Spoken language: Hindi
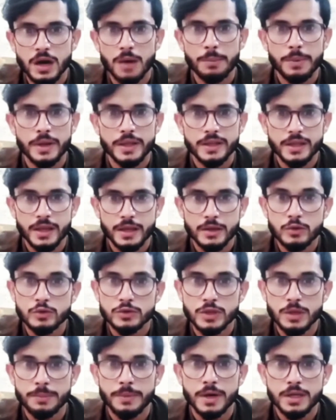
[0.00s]
आप लेके आएंगे
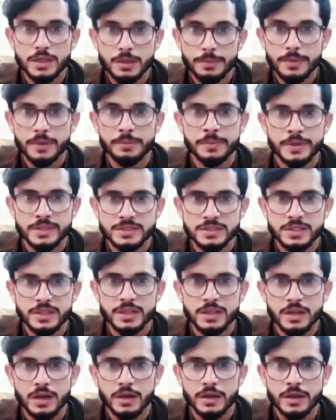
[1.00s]
उसके बाद आप
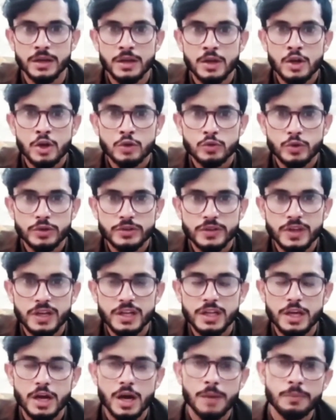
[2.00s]
बेचेंगे ना आगे तो इसके
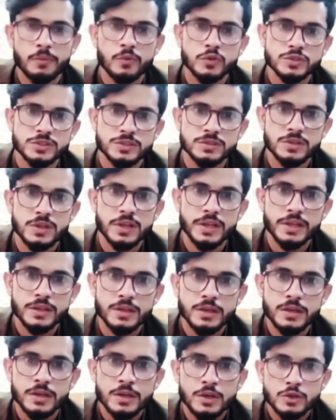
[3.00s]
लिए आप वो चीज़ें
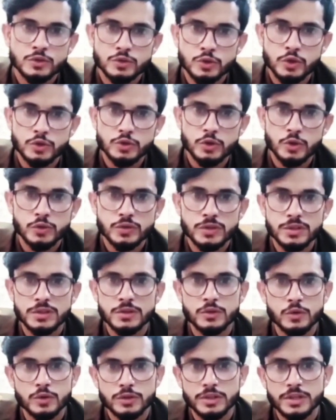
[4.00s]
लेंगे जो जो उसकी
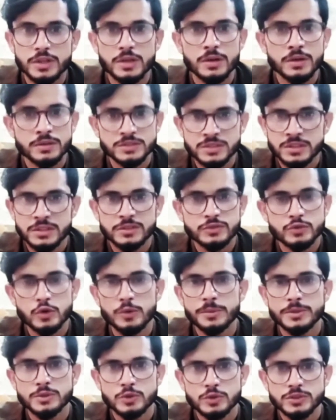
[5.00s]
ज़रूरत है जनरल
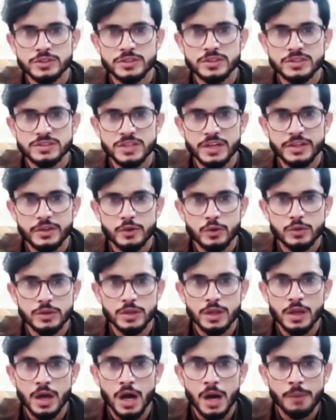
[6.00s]
स्टोर में जो चीज़ें चाहिए
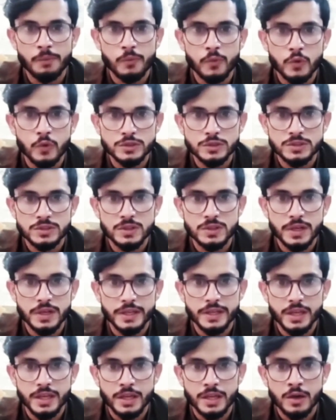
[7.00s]
होती हैं आप वो चीज़ें
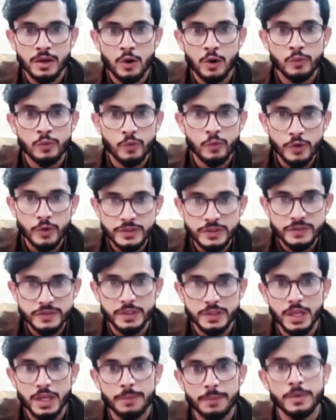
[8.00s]
लेके आएंगे और वही
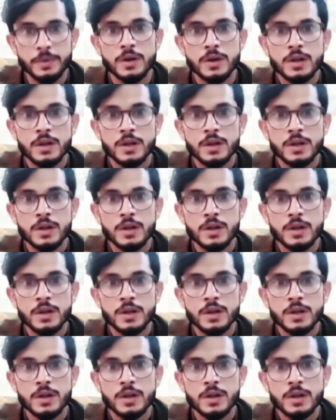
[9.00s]
सेम